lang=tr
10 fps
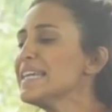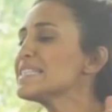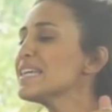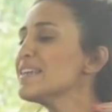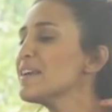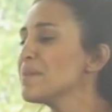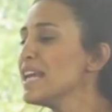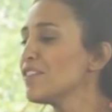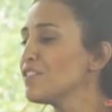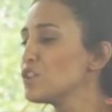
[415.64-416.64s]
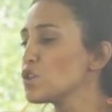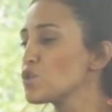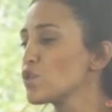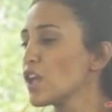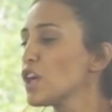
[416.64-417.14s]
İzlediğim ilk
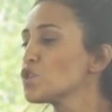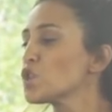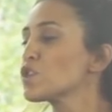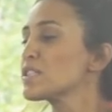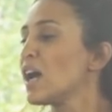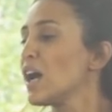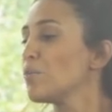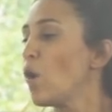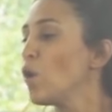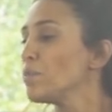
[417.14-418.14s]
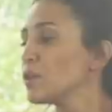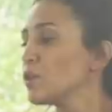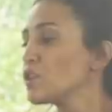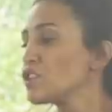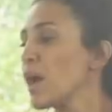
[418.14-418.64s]
videosunda çocuk sahibi
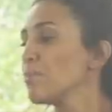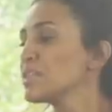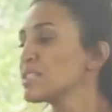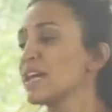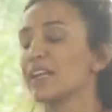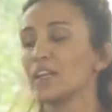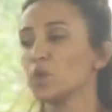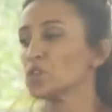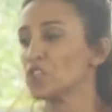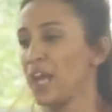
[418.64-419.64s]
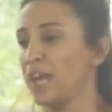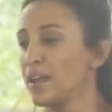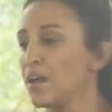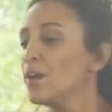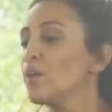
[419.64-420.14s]
olmadan önce yapmanız gereken 10 şey
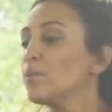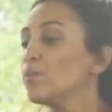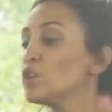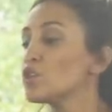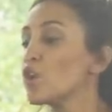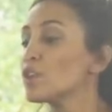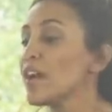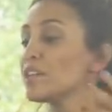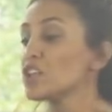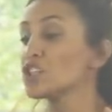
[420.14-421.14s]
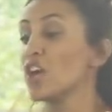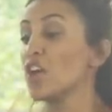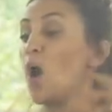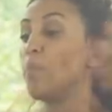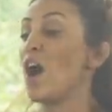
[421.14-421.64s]
monitörden
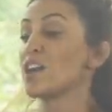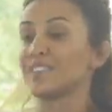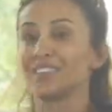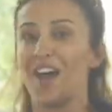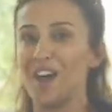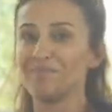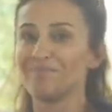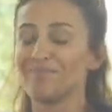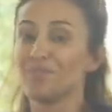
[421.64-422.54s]
taşan abartıdan